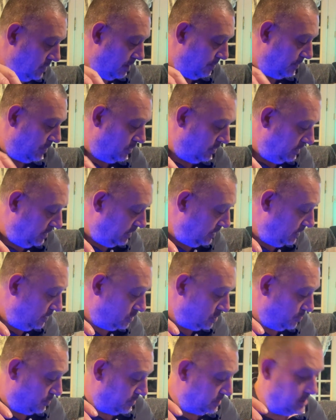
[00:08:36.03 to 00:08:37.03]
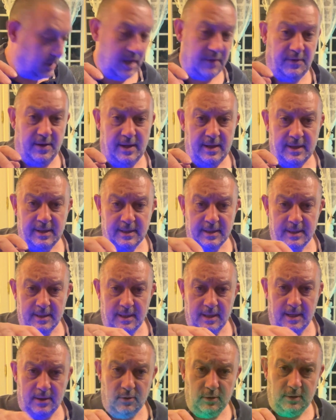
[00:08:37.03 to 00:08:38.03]
non, je sais pas ce qu'il a fait.
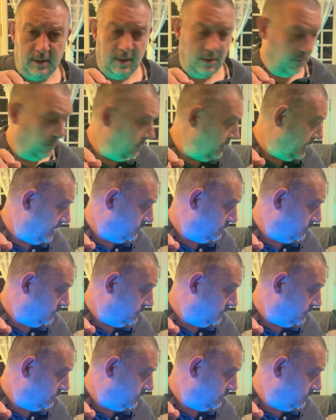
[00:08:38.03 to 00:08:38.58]
Écoutez, on l'a sur ce